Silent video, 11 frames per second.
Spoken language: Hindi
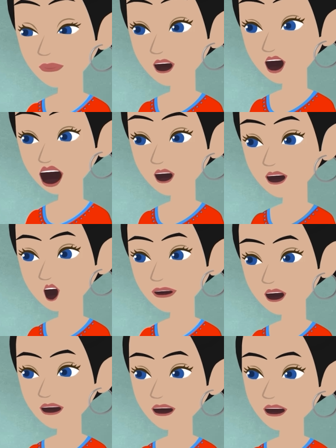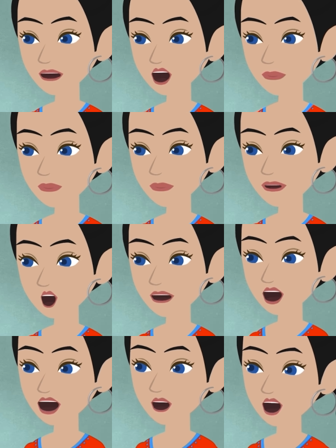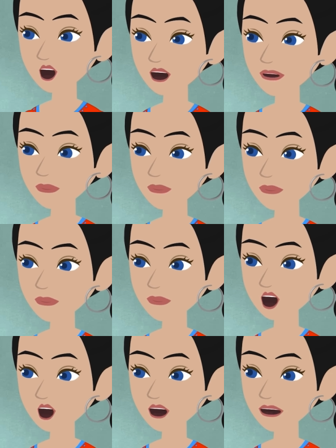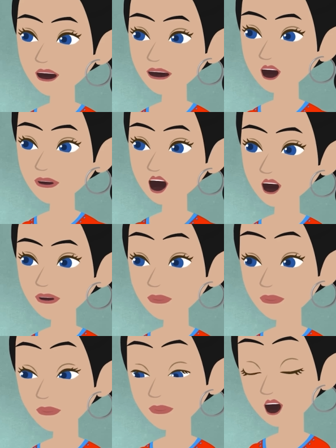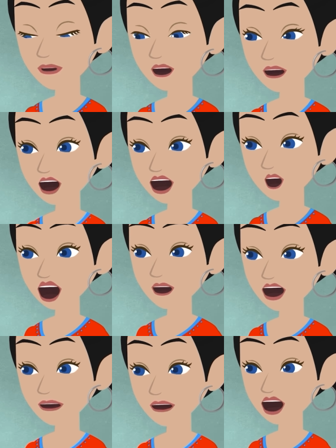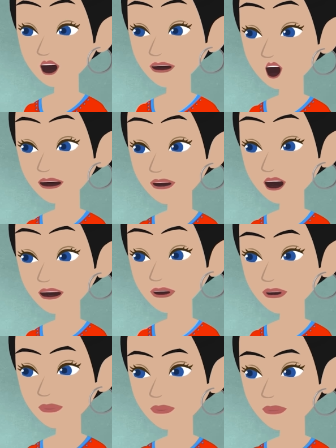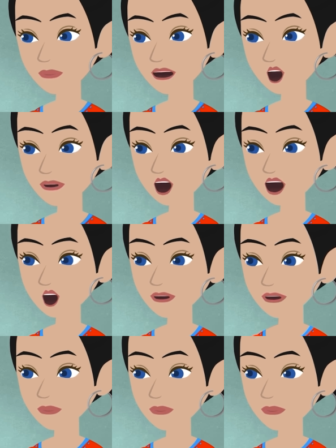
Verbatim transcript: पर वो मेरी सुने बिना ये बोल रहे हैं कि इसी संडे को उनके माँ पापा हमारे घर पे आएंगे रिश्ता लेकर